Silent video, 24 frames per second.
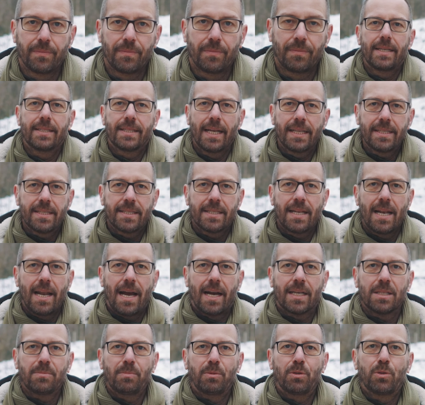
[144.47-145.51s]
Die
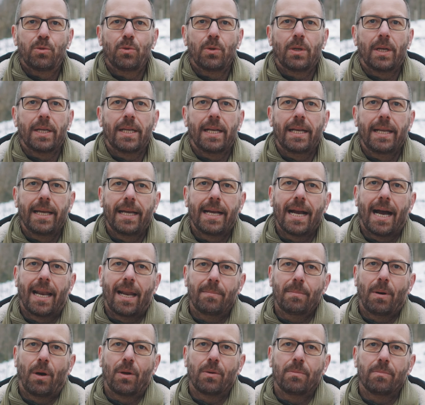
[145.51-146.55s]
Gesetzeslage ist bezüglich
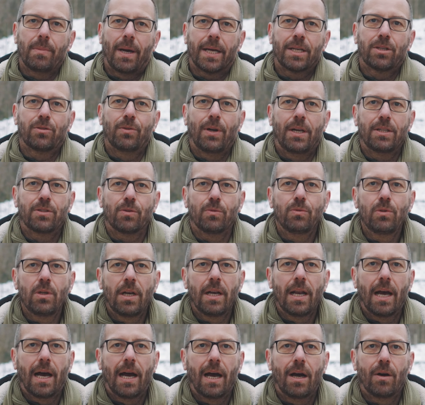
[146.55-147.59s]
legaler Mountainbike-Trails
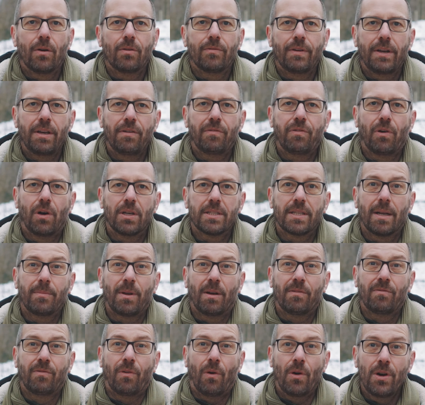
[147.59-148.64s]
unklar und wenn die
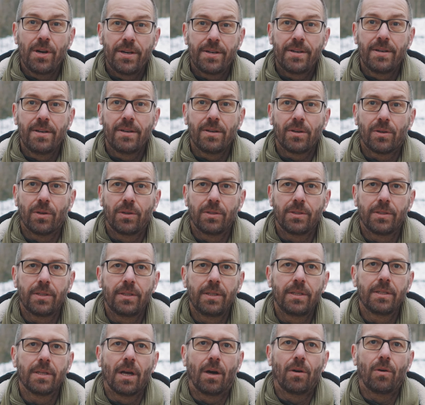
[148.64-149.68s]
Forstämter wollten, könnten sie
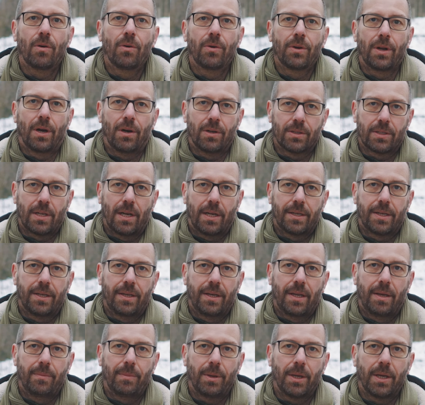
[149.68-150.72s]
diese auch ohne Ausgleich
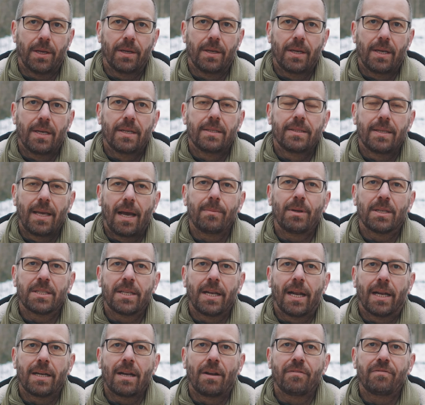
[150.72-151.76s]
genehmigen. Sie haben
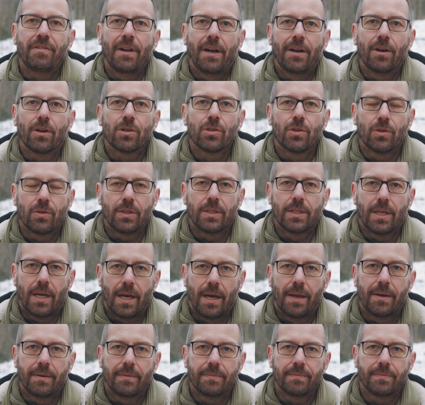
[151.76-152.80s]
das in anderen Fällen auch schon
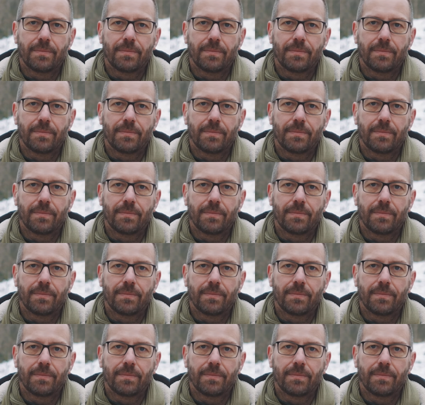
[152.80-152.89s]
getan.